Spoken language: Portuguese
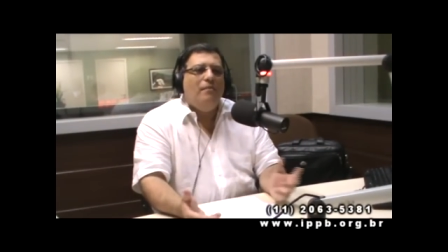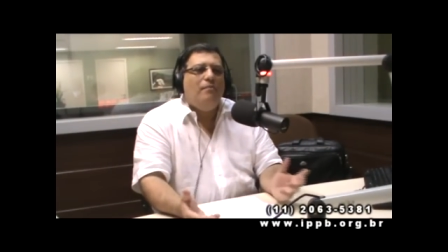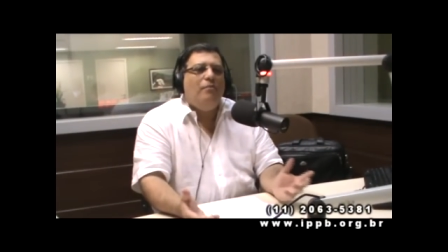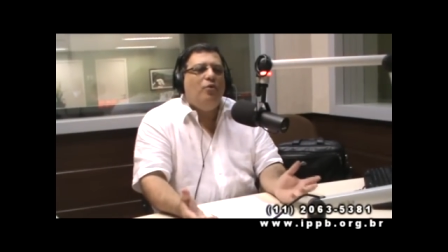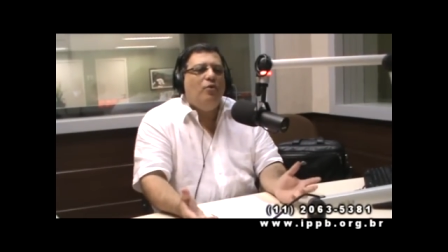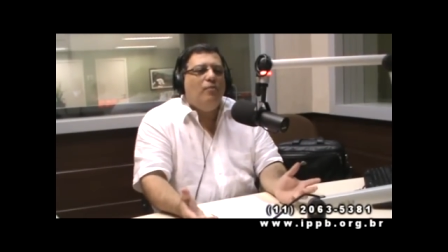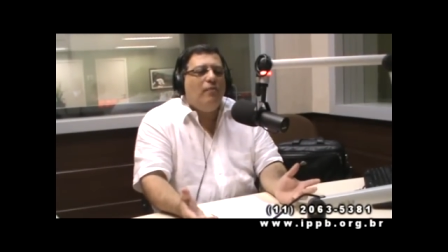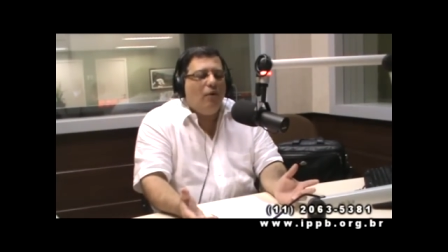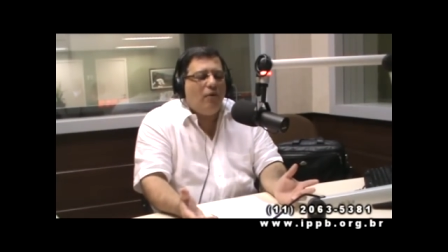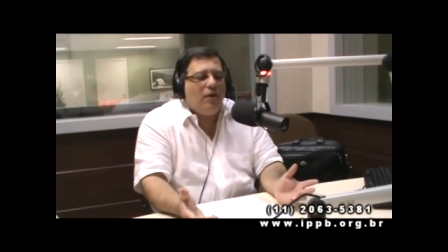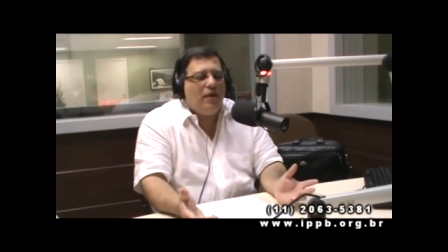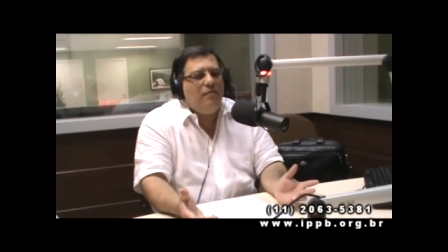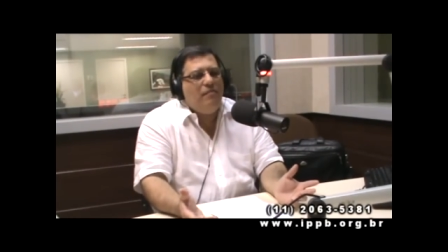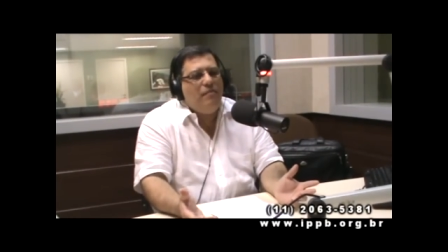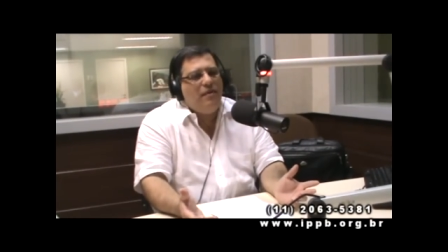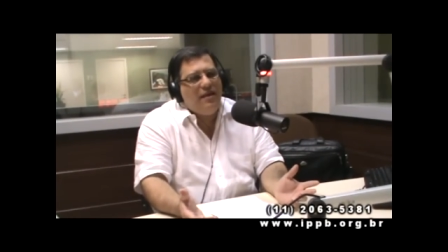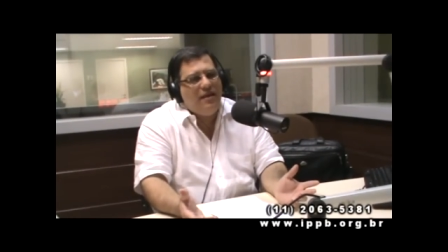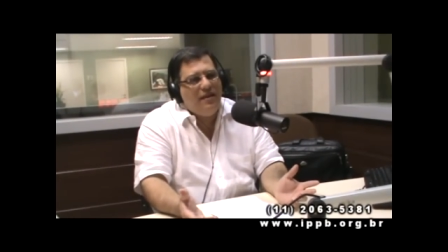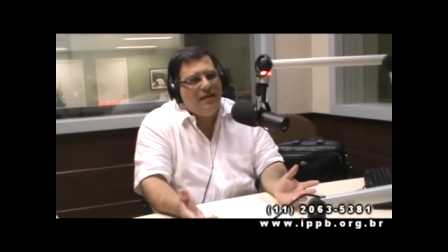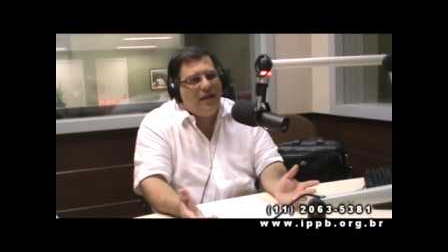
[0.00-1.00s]
por uma
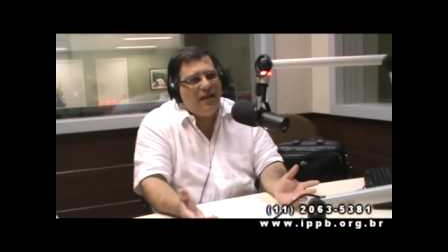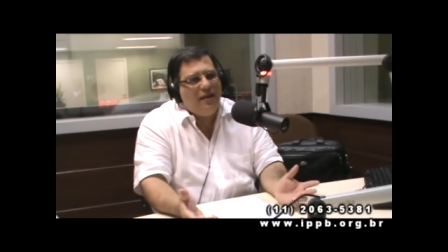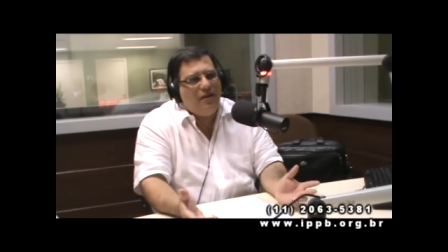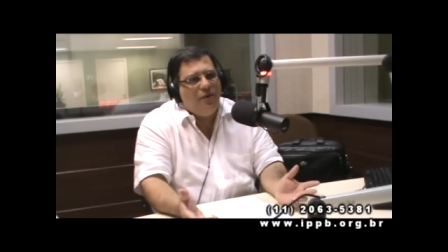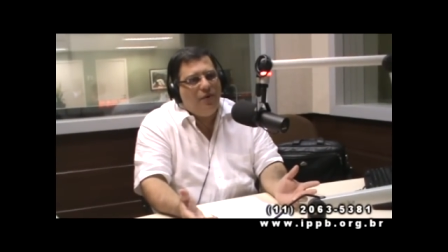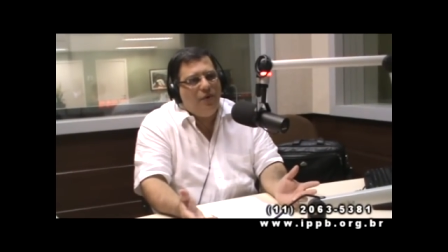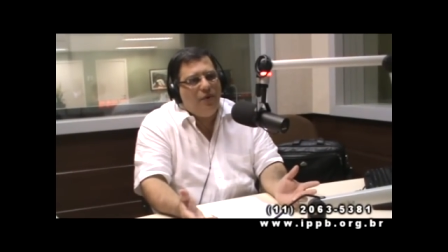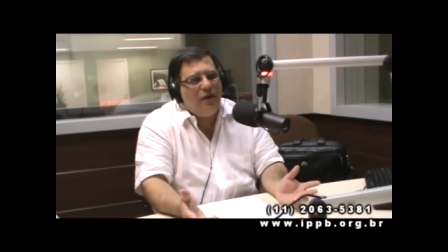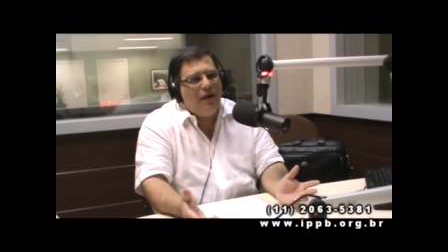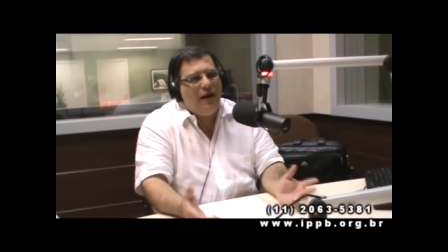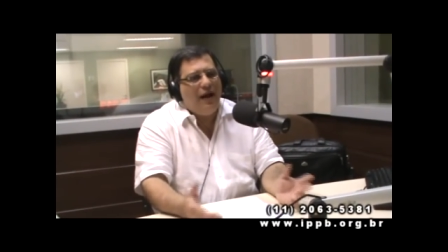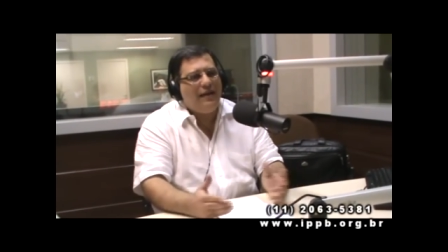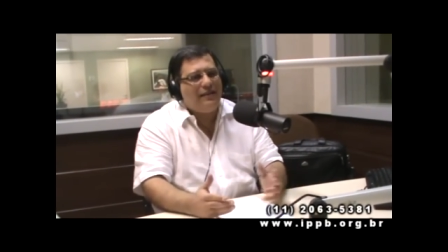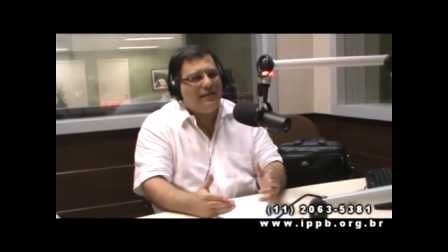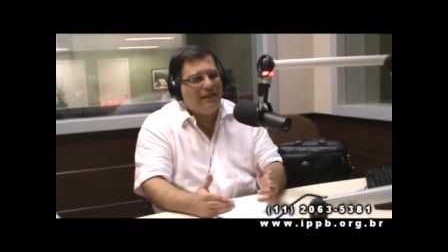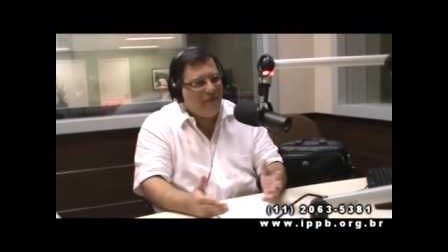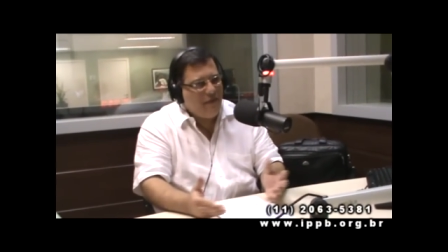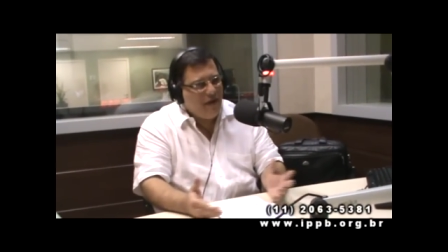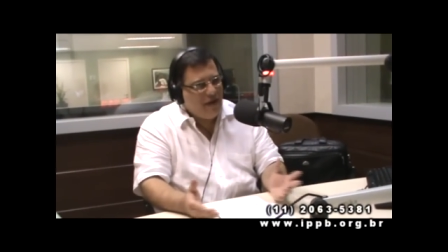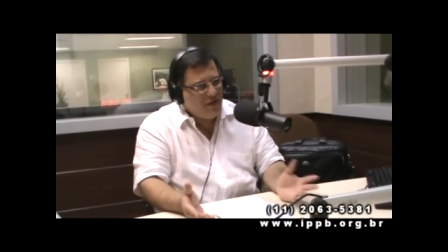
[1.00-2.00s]
alquimia interior
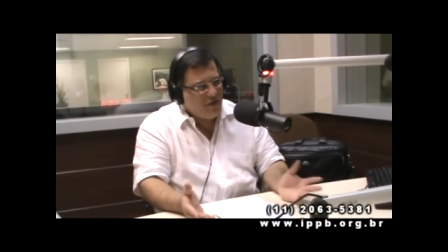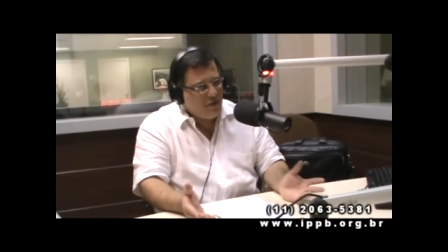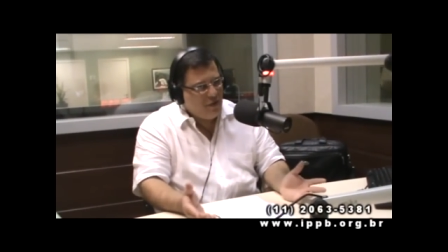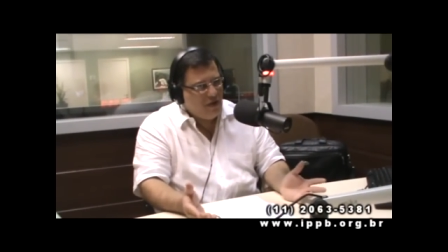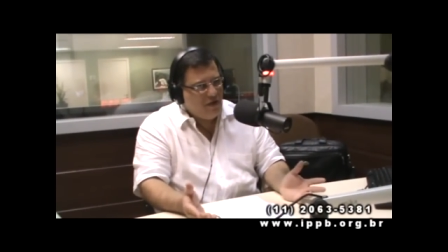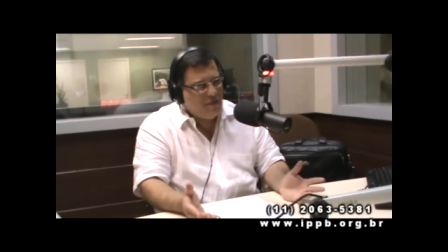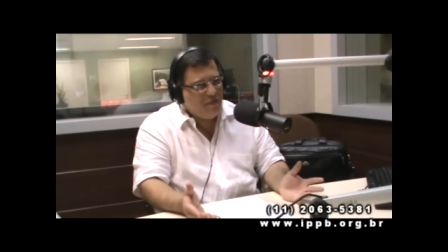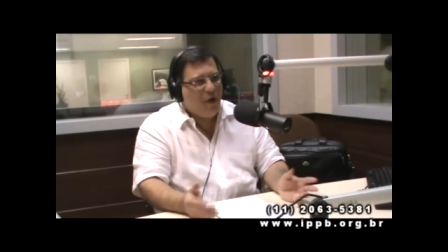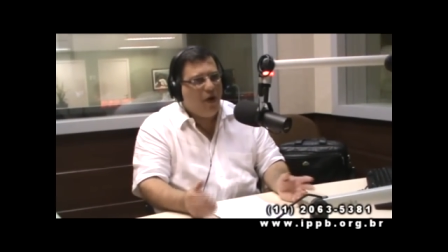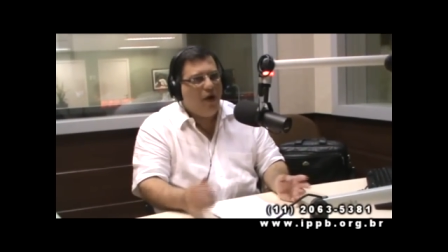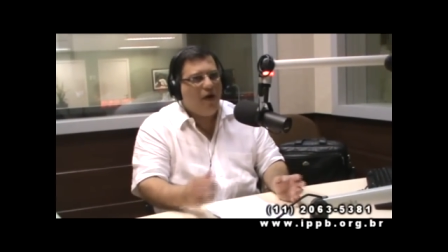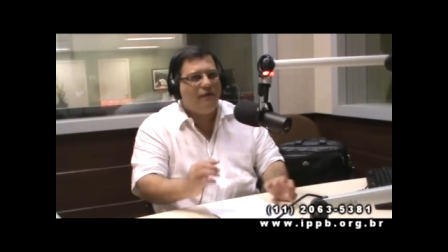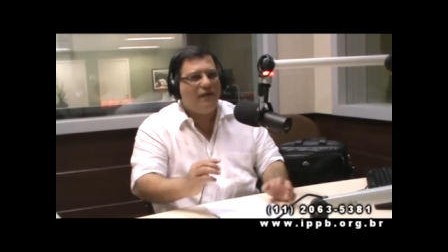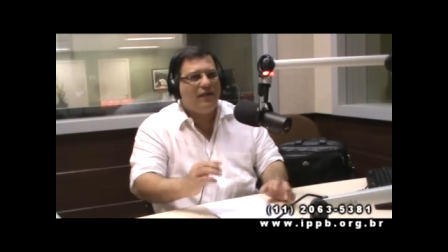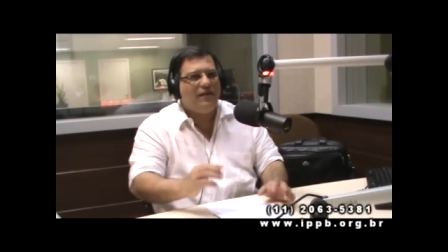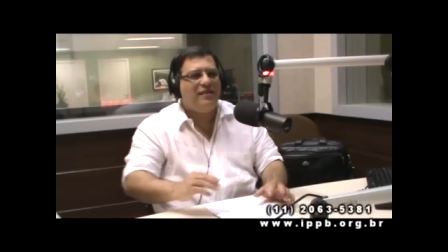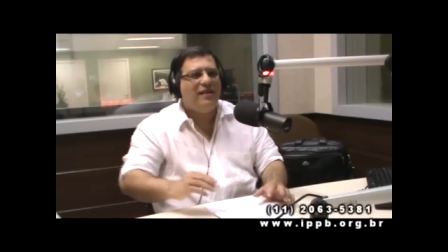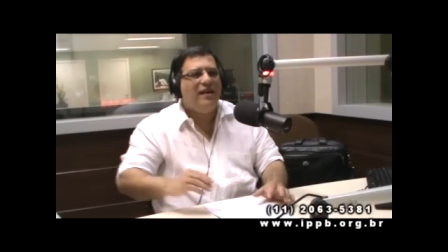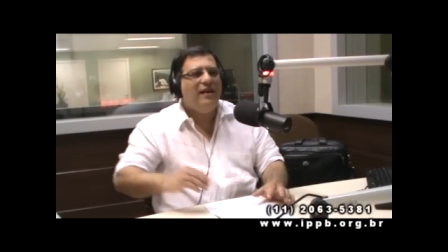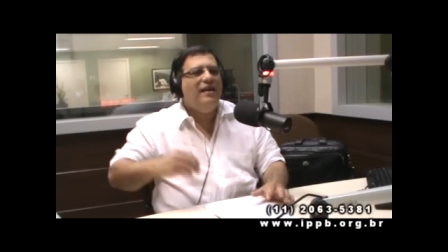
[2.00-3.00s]
através de suas
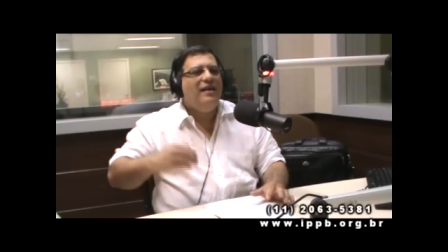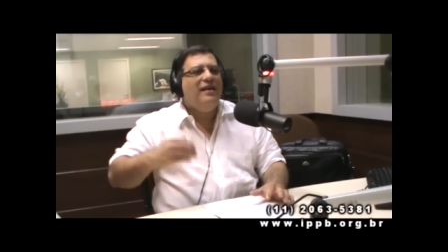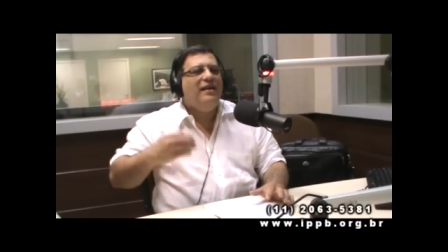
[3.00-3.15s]
provas